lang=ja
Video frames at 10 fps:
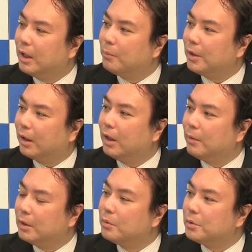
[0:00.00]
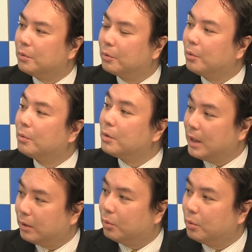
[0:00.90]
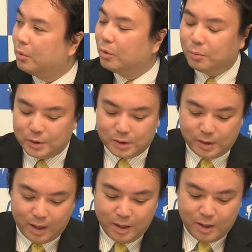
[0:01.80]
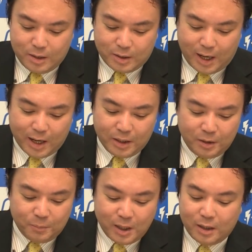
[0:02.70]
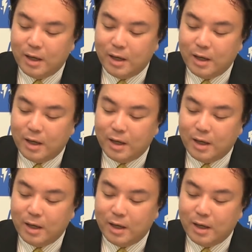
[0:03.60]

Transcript: 権もなければ命の尊さということもですね、うん、顧みられ